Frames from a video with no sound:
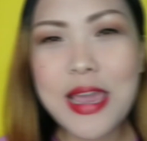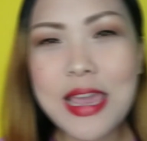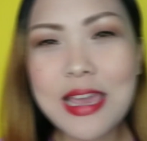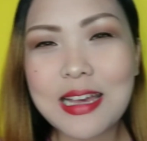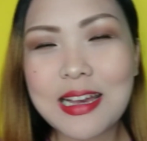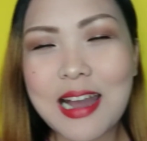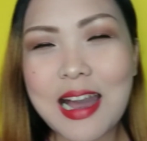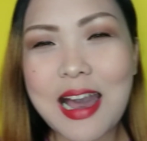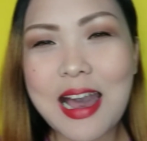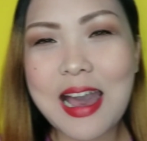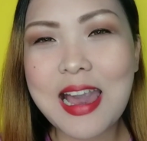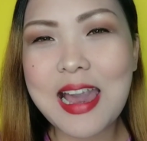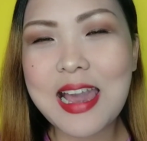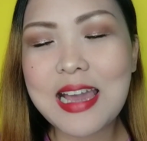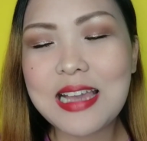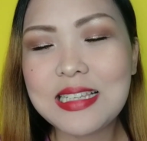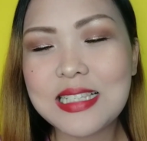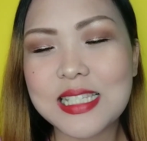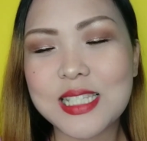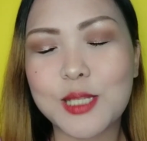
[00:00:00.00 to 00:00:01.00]

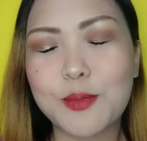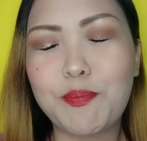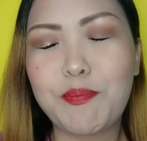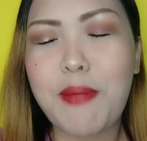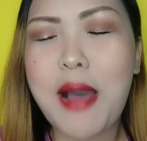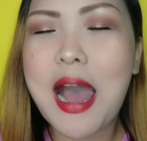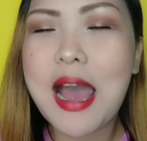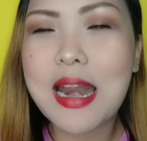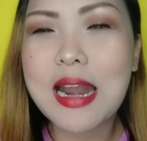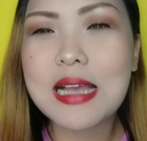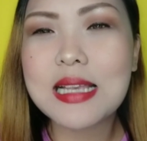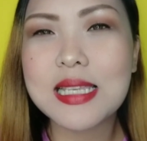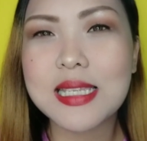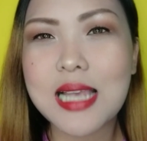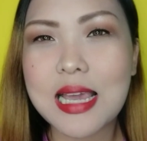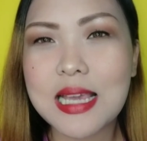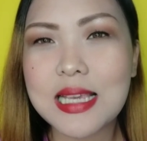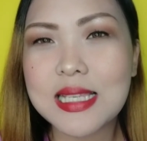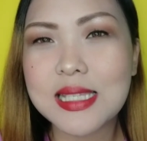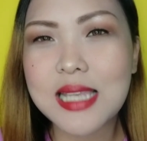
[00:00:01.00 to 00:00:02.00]
guys, para
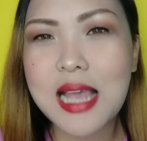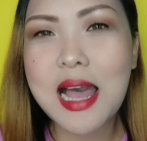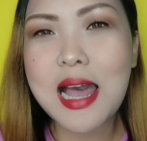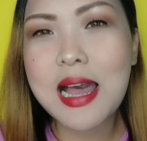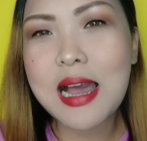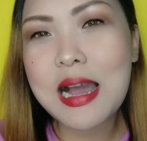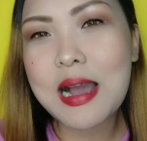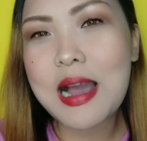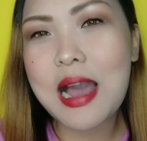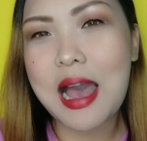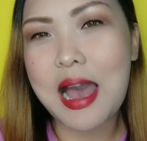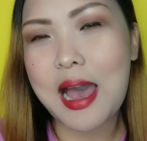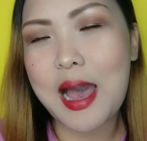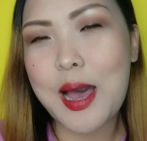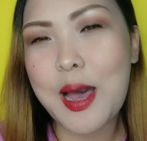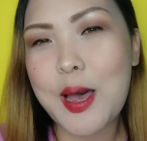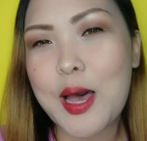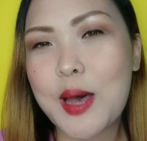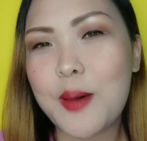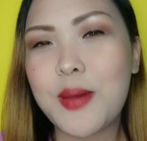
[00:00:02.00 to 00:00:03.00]
sa isang
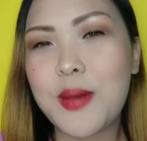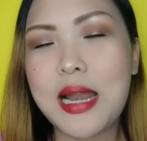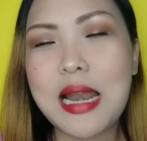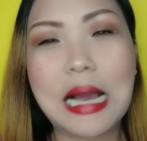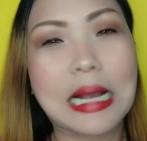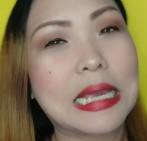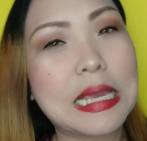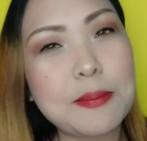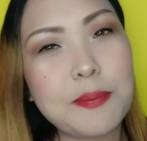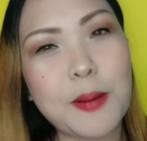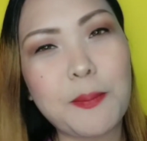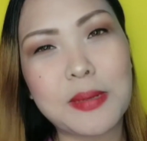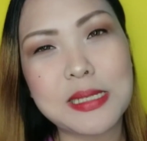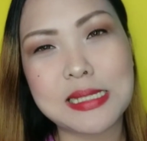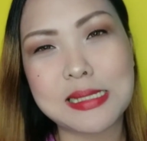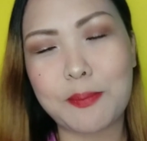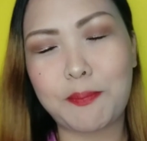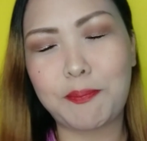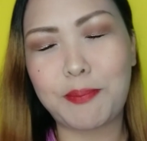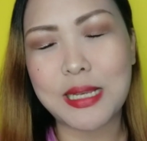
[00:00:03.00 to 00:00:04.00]
uh, malaking
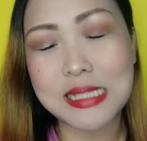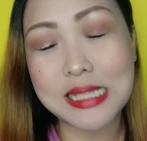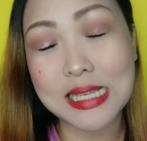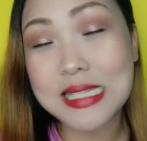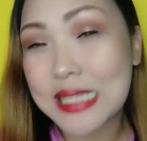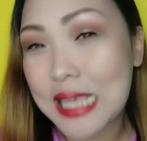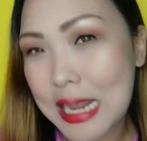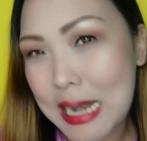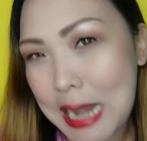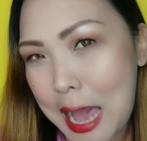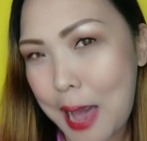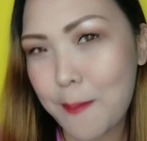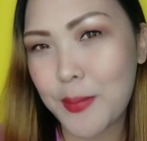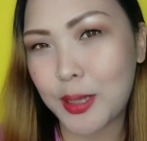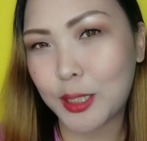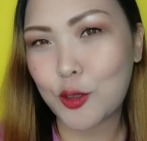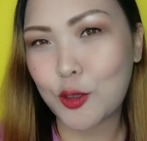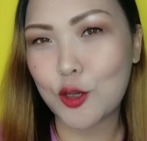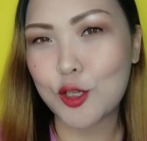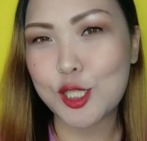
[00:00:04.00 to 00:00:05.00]
papas
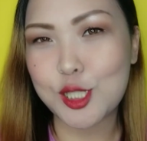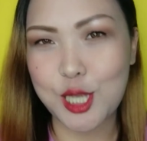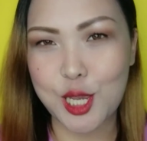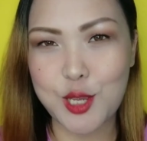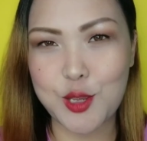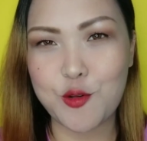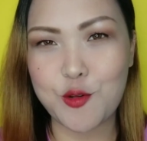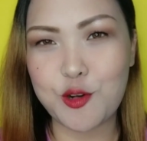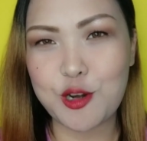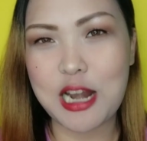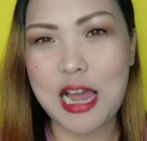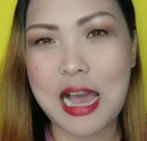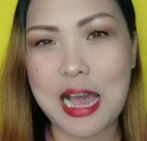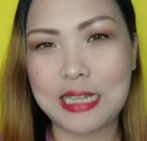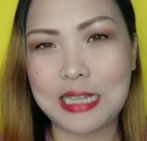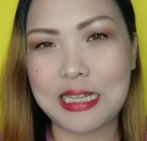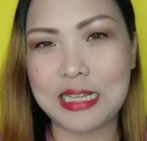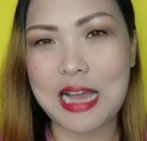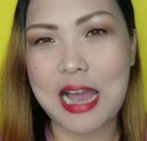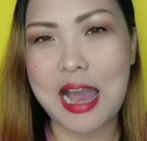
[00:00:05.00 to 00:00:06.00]
pasasalamat ko sa inyong
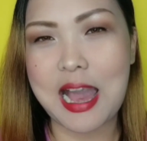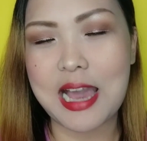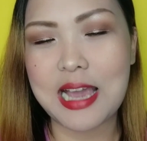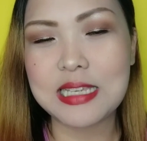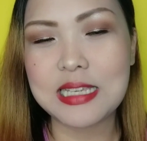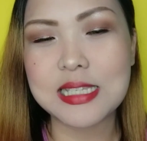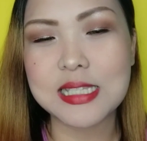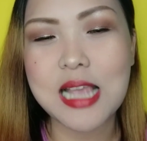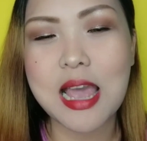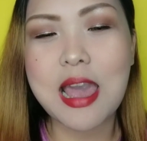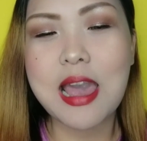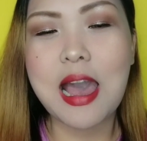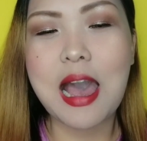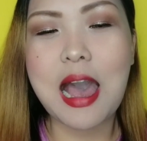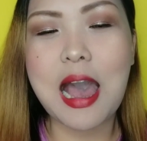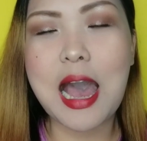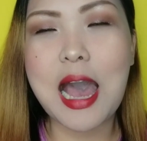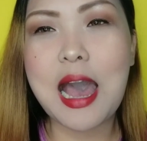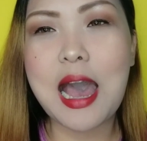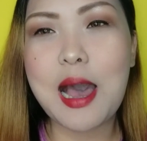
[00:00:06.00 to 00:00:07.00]
lahat, guys,
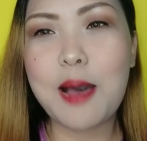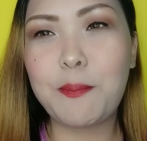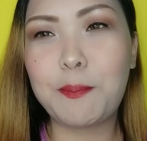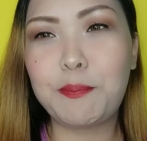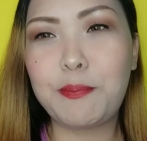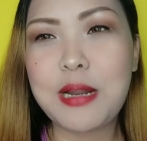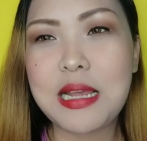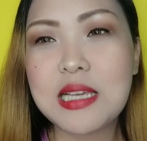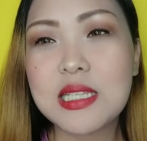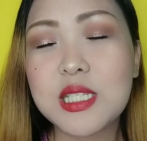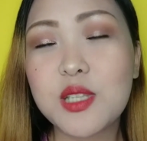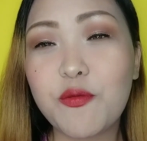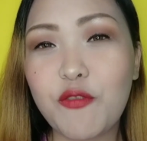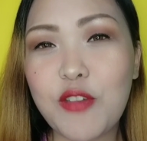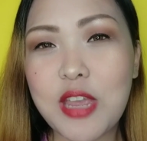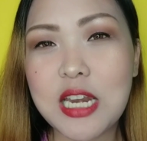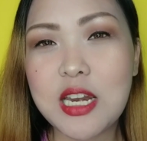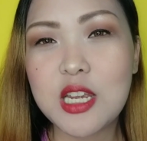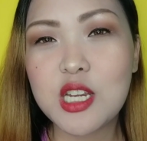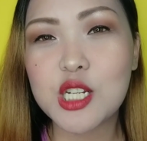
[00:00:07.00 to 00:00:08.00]
uh, please
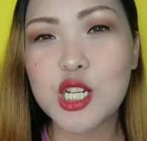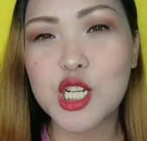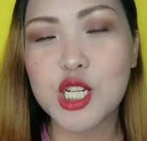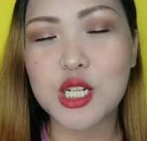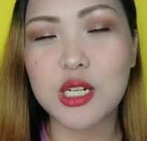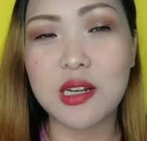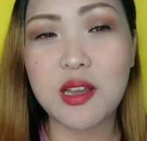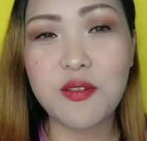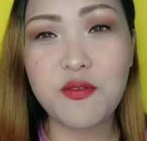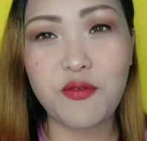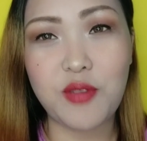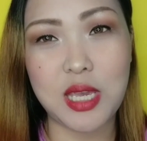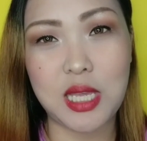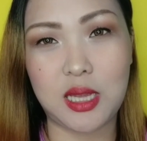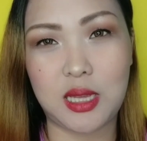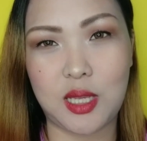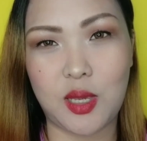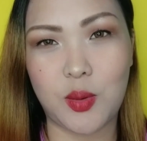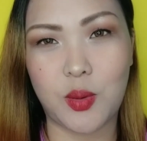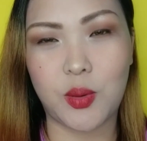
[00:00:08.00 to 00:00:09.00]
finish the
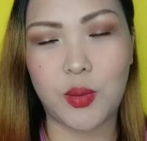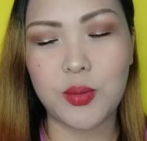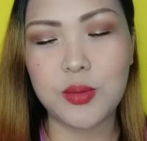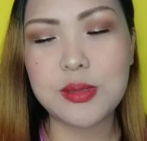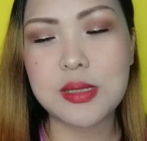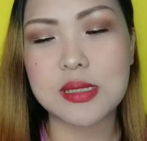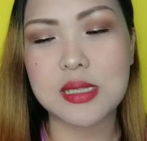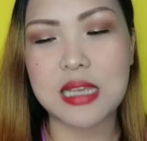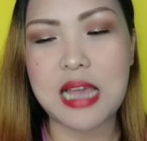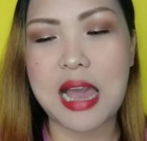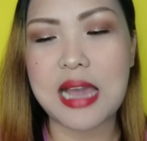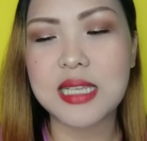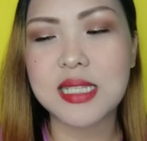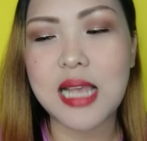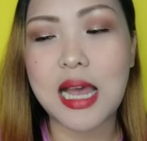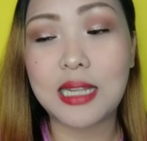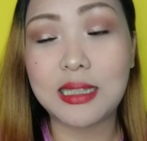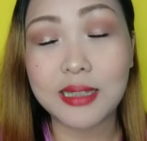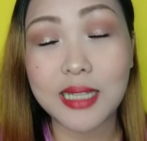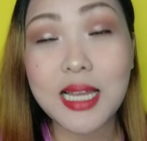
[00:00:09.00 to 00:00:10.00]
videos, guys,
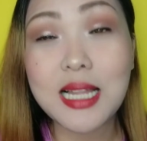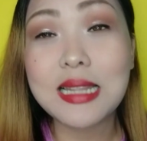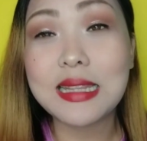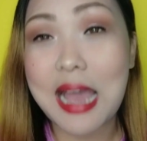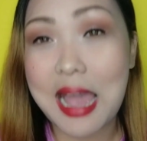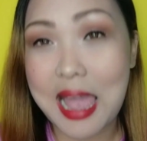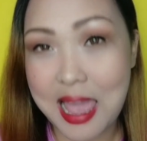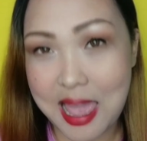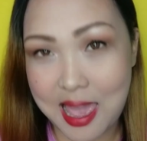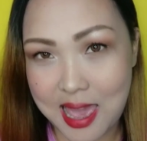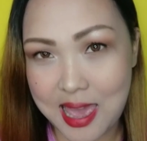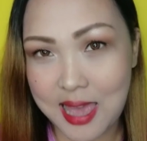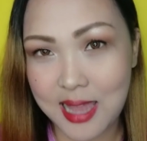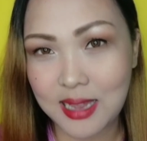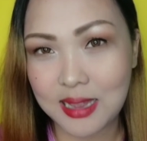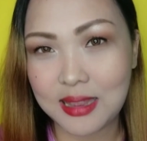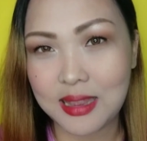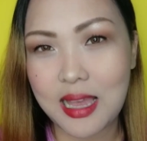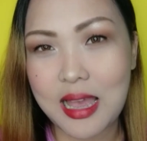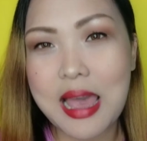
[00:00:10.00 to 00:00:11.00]
until the
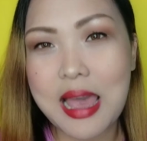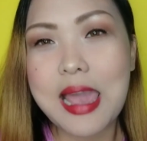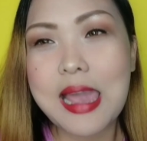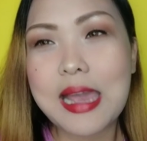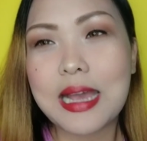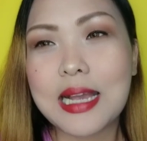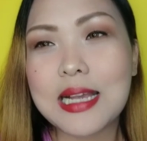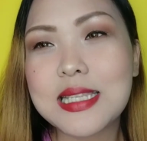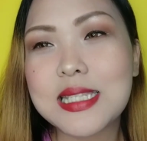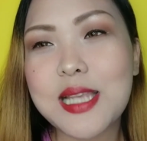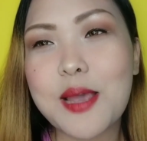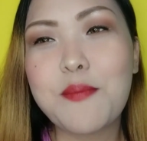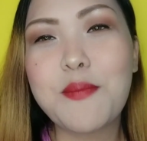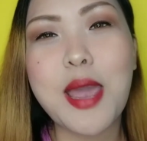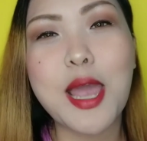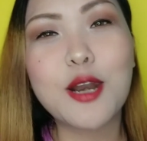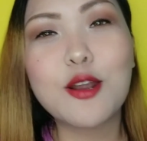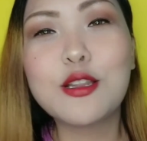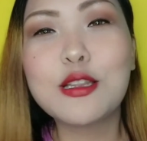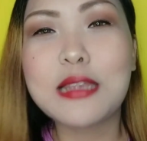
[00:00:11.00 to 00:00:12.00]
end kasi
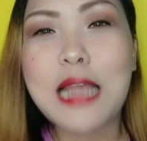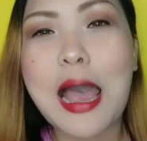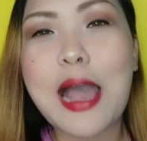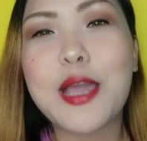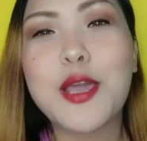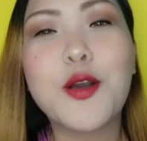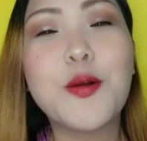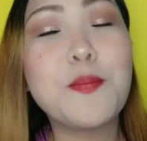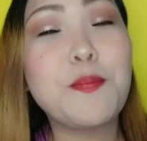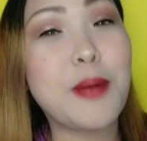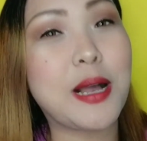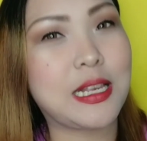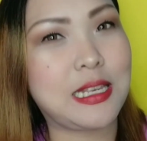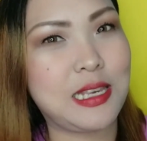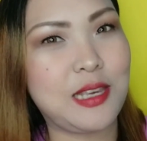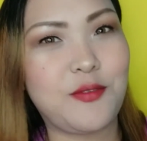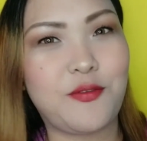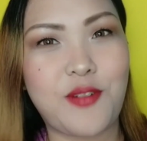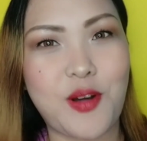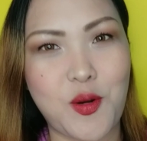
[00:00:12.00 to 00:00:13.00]
meron tayong
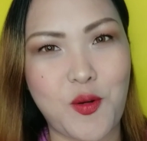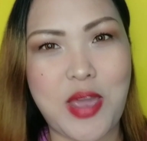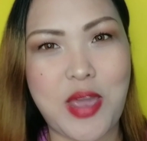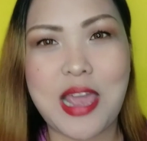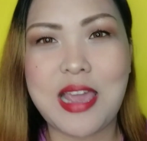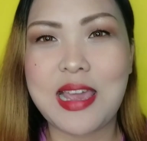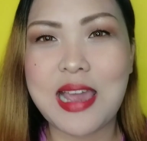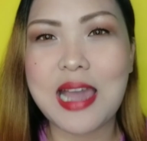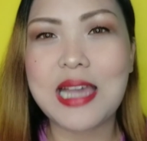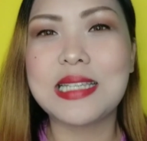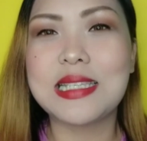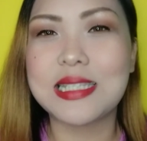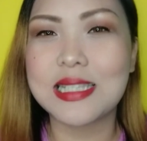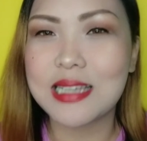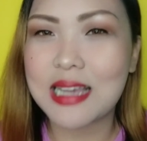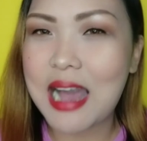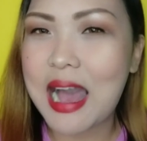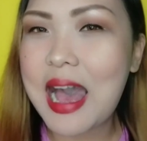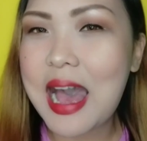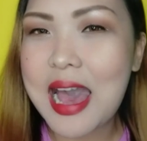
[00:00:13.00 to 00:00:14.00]
pag-giveaway. Yes,
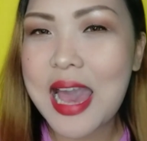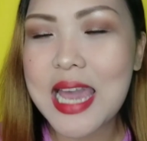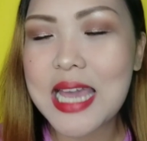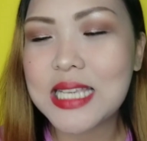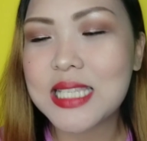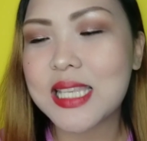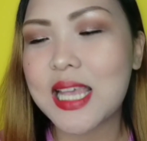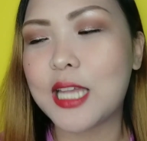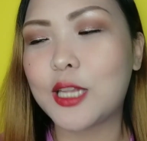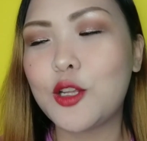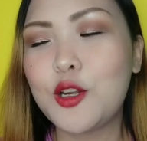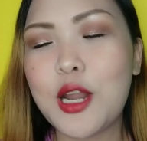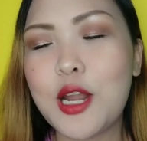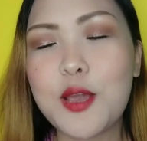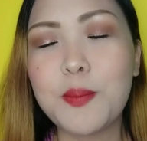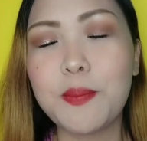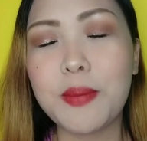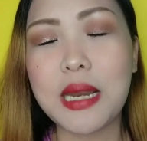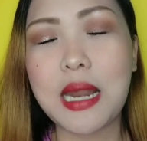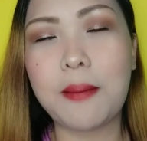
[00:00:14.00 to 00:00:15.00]
guys, ito na
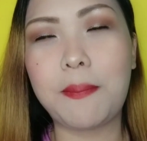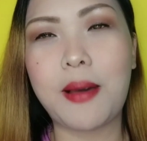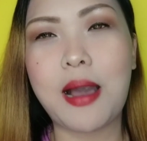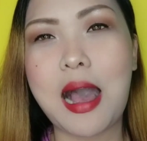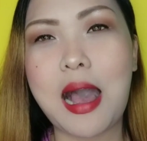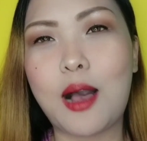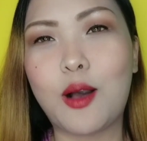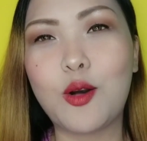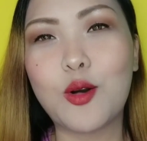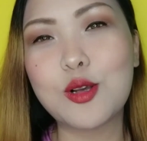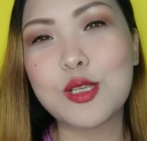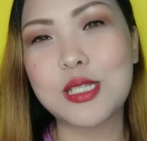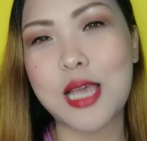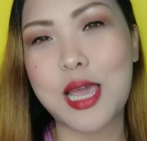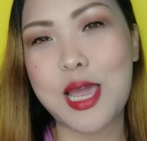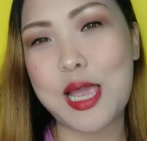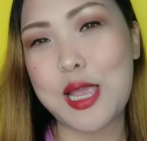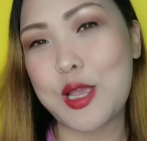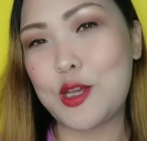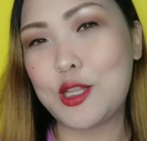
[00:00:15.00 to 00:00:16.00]
yung pinapangako ko sa
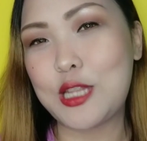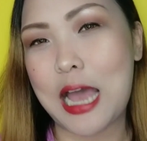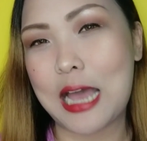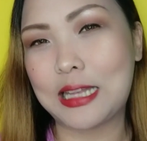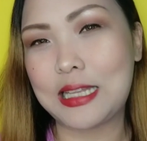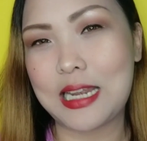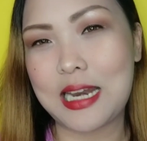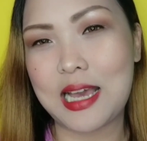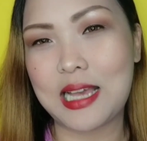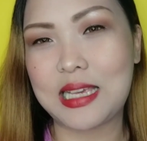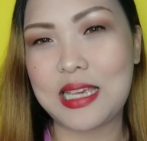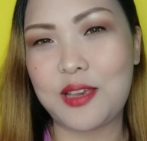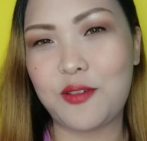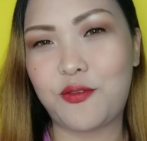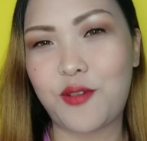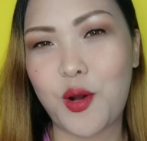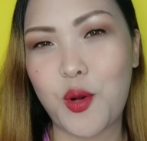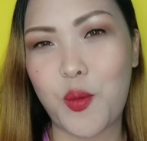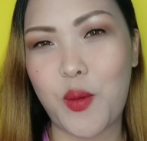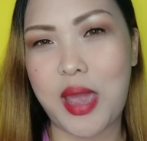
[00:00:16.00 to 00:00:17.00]
inyo dati na
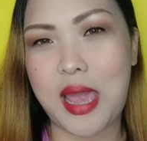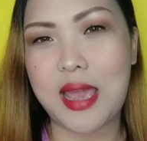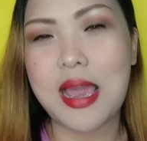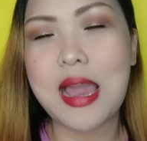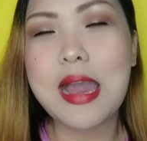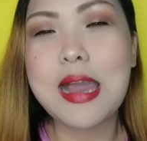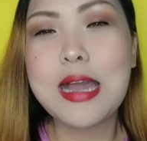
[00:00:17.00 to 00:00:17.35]
giveaway.